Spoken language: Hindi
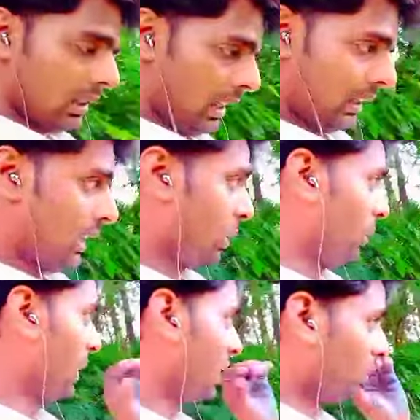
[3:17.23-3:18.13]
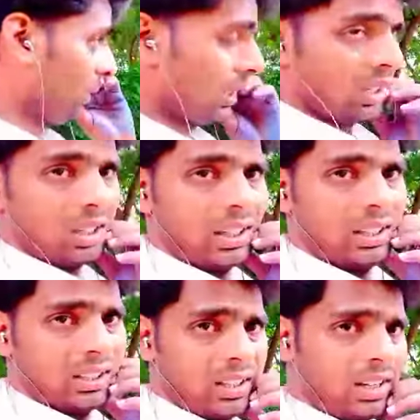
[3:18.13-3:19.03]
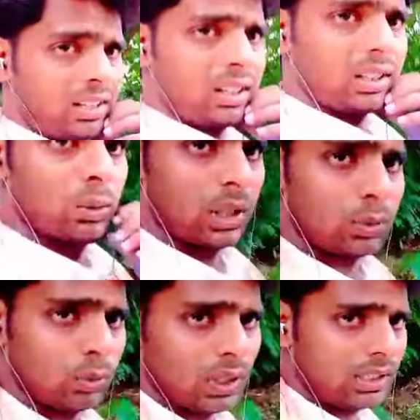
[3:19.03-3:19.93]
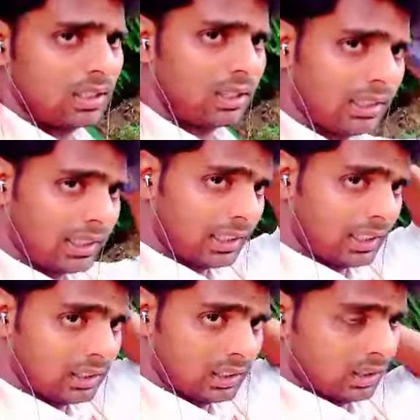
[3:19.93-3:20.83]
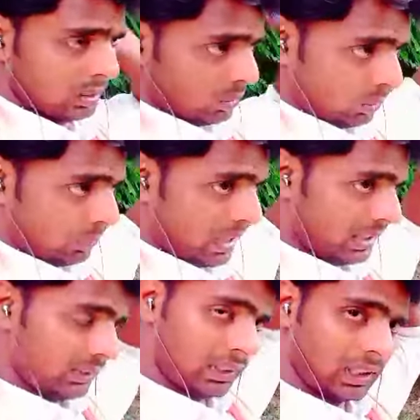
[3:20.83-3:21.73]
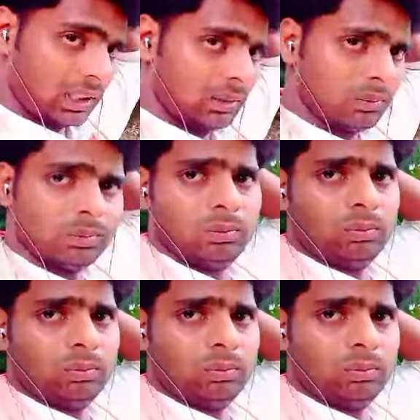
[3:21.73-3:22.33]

लगातार मेहनत भी करना है ट्रैक्टर के द्वारा जुताई कर दिया गया है और पानी वगैरह